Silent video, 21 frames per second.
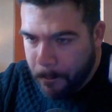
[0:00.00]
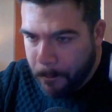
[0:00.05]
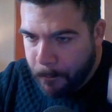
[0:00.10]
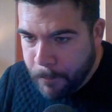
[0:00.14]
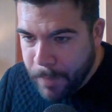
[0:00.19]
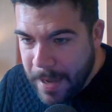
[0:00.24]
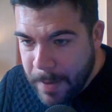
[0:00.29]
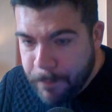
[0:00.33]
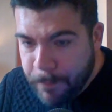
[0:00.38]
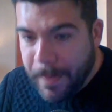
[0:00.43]

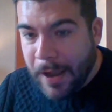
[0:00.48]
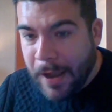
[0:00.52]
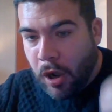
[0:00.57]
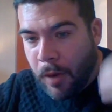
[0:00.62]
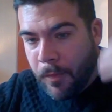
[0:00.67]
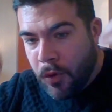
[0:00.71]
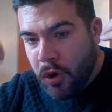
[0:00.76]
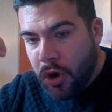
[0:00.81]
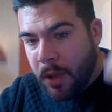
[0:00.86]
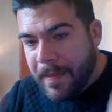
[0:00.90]
pipa
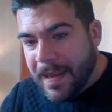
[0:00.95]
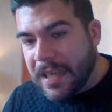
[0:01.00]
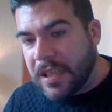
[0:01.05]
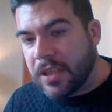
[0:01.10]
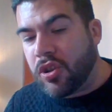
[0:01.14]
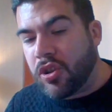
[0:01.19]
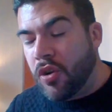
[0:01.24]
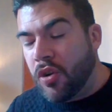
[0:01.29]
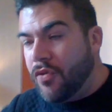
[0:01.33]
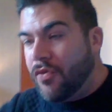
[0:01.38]
como no he
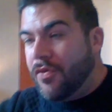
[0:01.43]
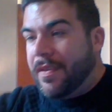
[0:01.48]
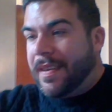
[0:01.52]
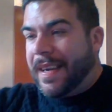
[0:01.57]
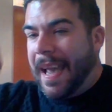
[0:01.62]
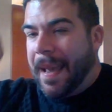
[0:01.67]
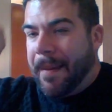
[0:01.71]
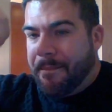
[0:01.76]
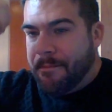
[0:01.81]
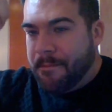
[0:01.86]
visto
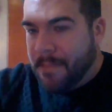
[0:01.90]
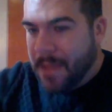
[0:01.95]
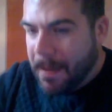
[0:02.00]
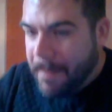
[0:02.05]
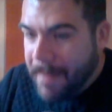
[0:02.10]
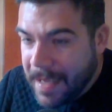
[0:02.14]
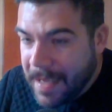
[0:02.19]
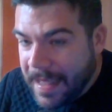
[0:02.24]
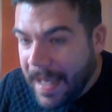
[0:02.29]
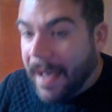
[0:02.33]
nunca en mi
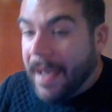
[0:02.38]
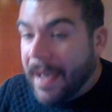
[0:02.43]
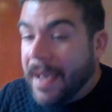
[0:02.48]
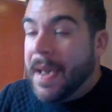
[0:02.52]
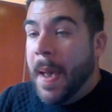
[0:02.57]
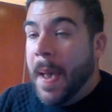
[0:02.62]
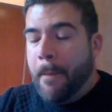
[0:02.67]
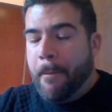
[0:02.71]
vida.